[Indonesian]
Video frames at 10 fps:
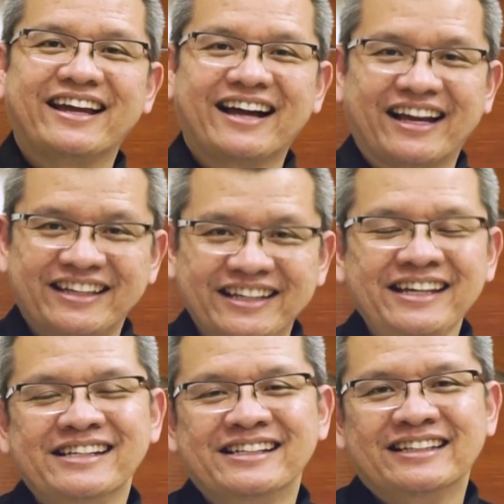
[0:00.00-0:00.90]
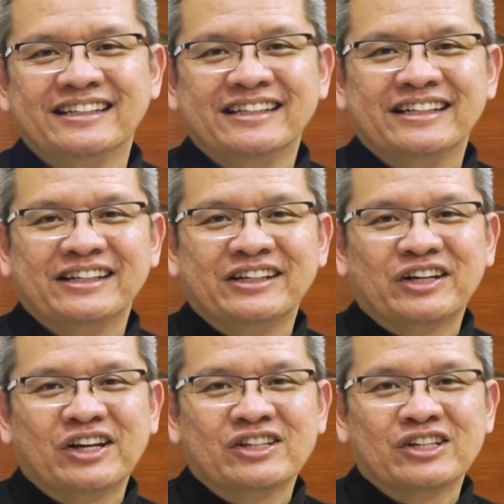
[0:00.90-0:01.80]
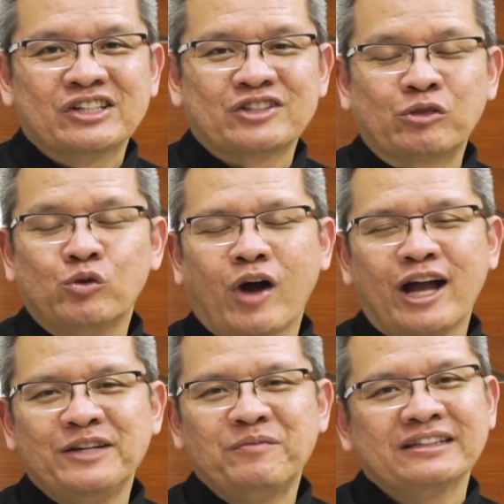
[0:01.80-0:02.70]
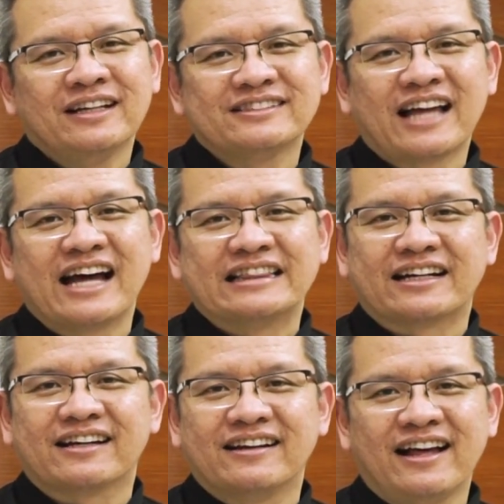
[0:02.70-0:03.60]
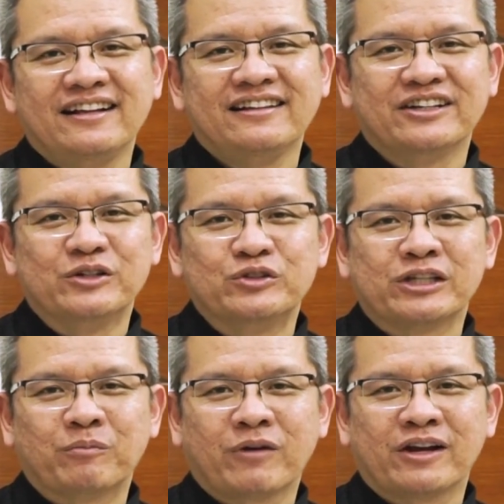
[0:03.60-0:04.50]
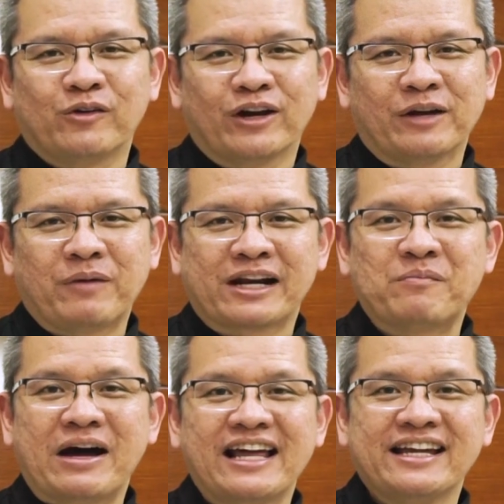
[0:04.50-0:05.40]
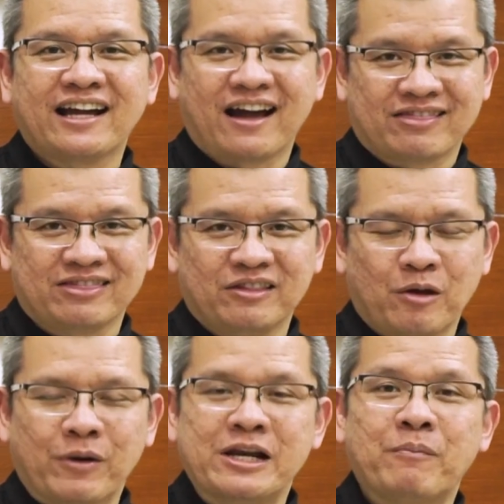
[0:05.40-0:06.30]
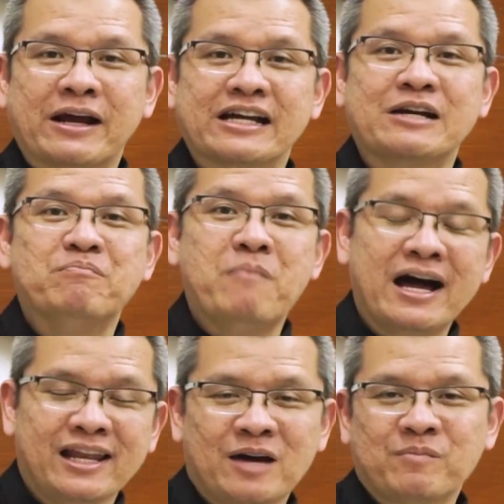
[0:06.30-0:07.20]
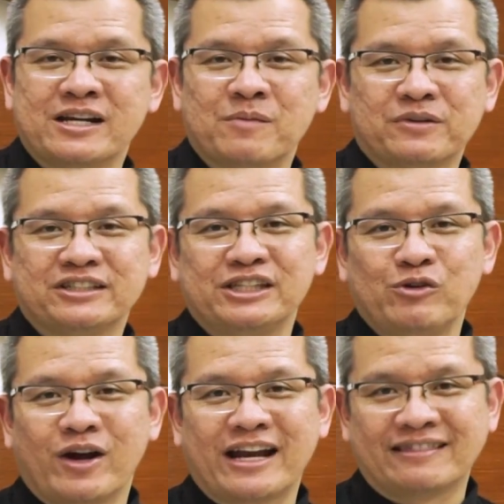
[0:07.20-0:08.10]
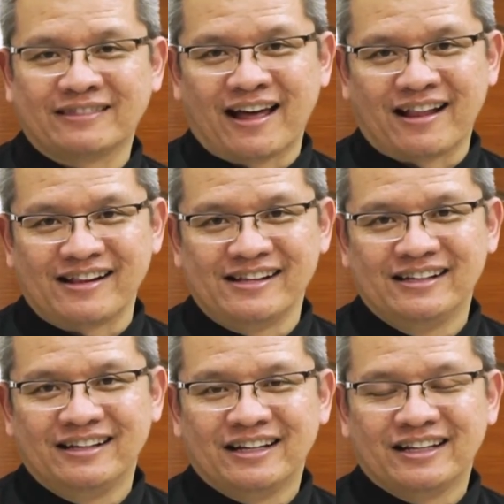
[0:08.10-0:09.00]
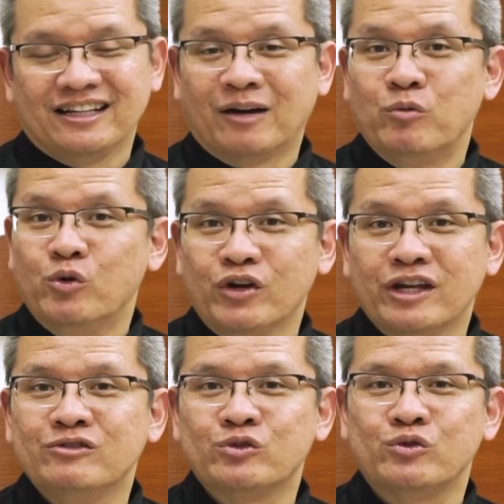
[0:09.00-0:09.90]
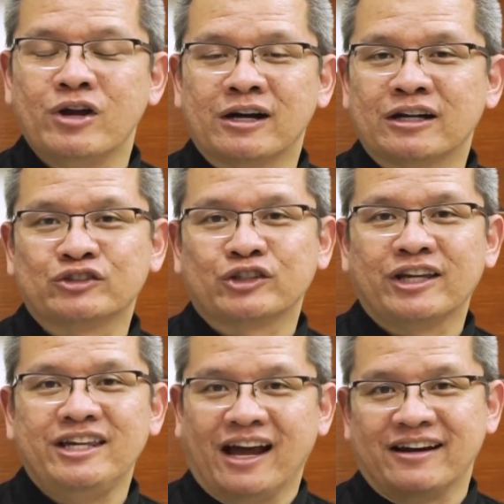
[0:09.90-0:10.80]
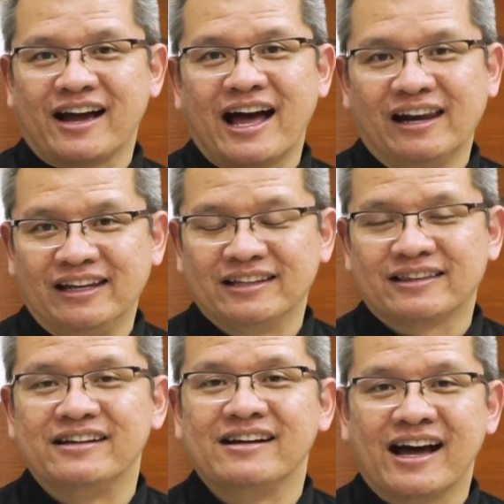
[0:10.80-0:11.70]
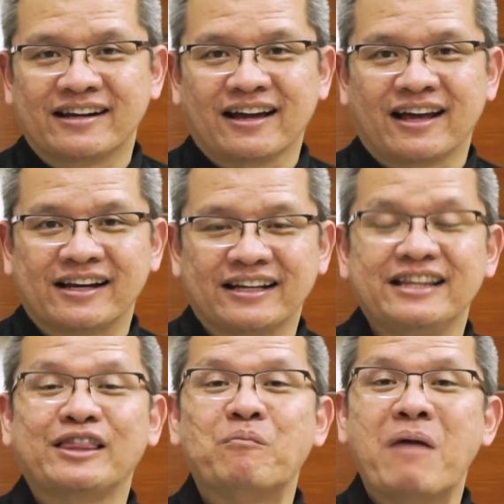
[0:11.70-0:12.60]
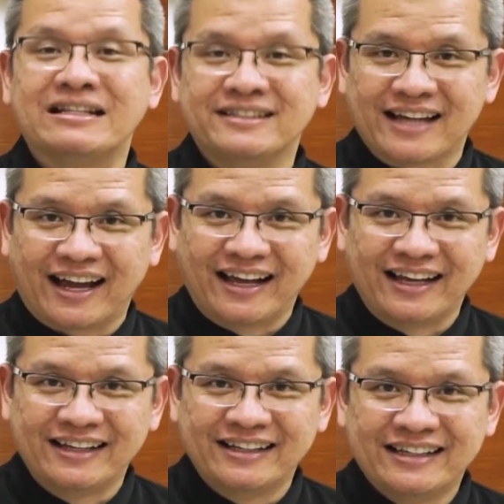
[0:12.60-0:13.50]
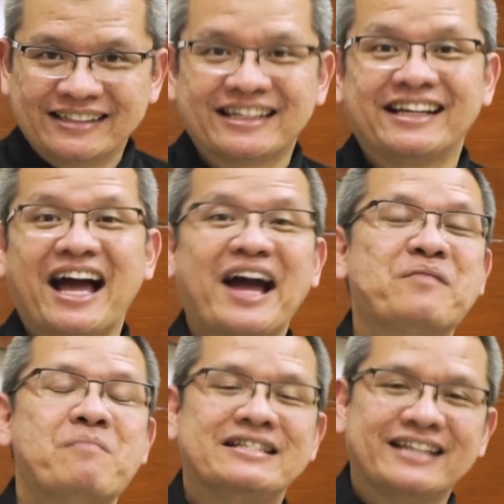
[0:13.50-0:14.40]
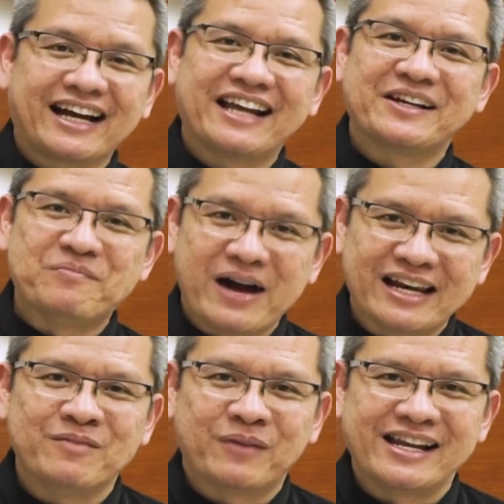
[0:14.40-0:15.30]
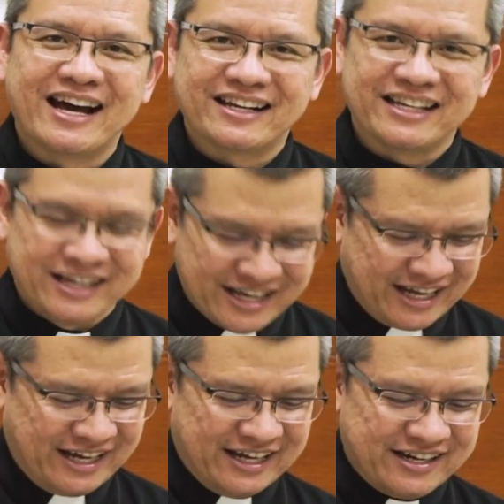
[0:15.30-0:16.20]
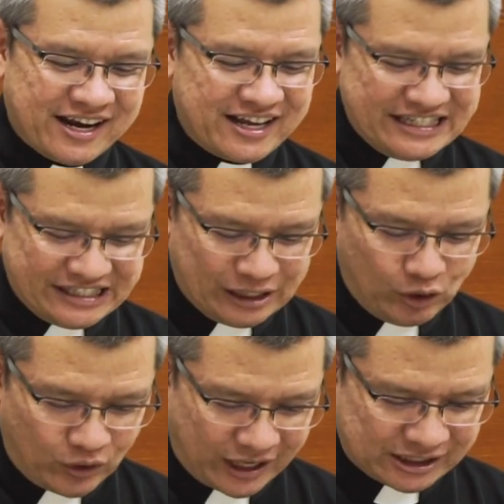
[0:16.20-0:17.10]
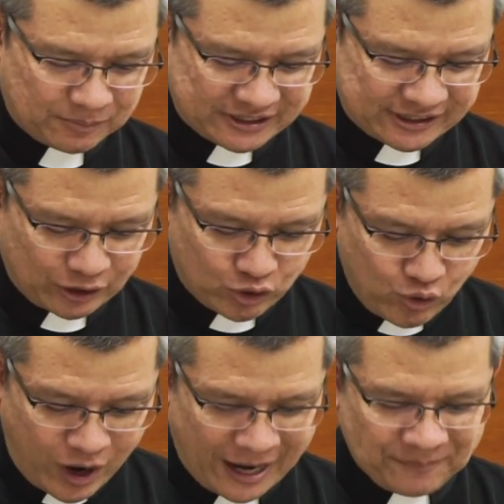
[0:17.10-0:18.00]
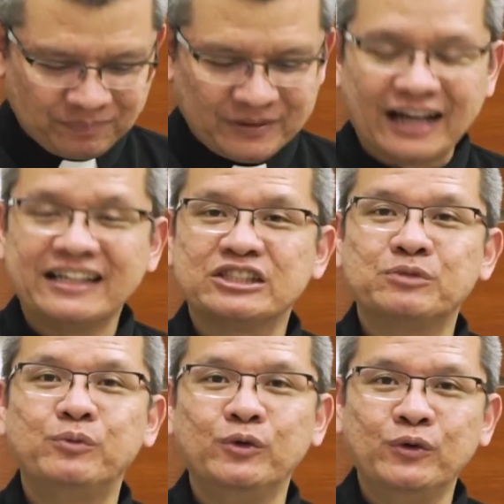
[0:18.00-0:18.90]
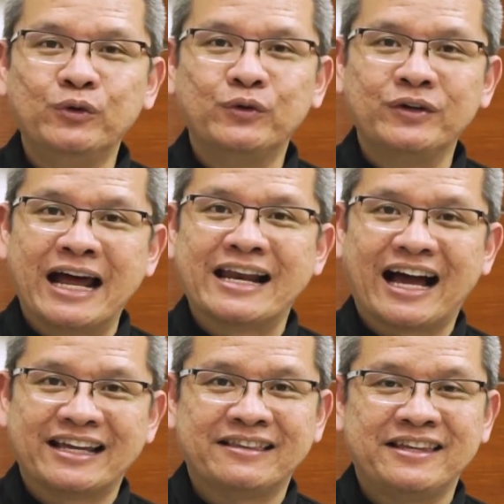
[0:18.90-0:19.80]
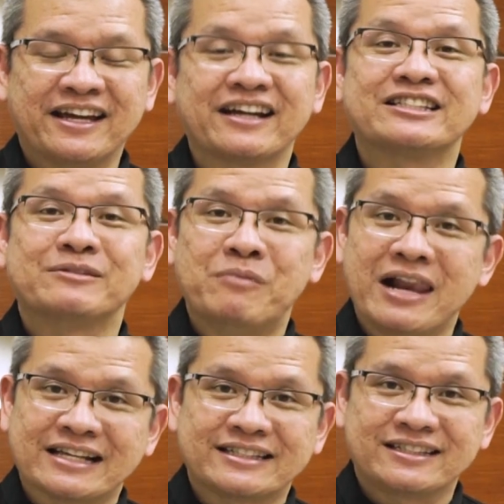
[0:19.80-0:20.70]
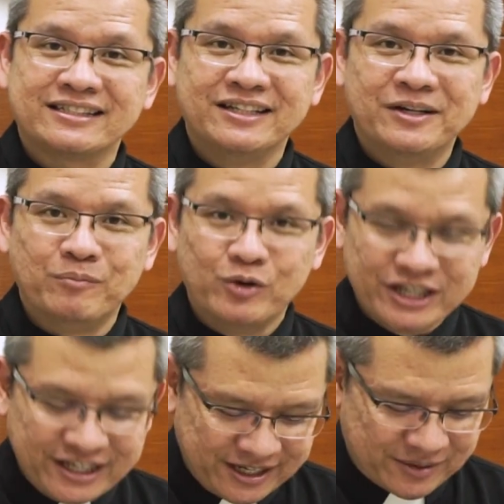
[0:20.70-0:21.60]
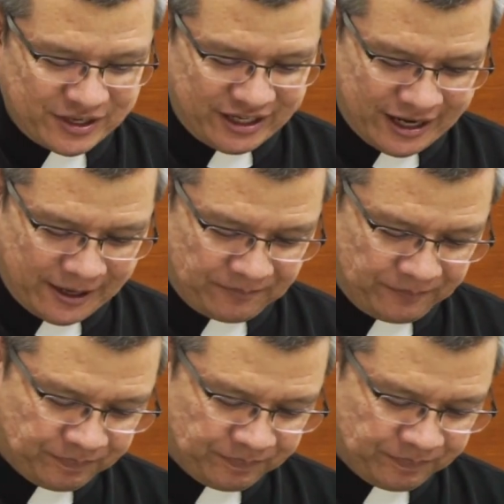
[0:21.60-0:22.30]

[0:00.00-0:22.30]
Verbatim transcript: GKI, satu kalimat yang sangat terkenal yang diucapkan oleh para malaikat kepada para gembala pada peristiwa Natal yang mungkin sudah kesekian kali kita dengarkan, kita baca. Saya akan bacakan kembali pada hari ini dari Injil Lukas pasal 2 ayat 10 dan ayatnya yang ke-11. Bunyinya demikian.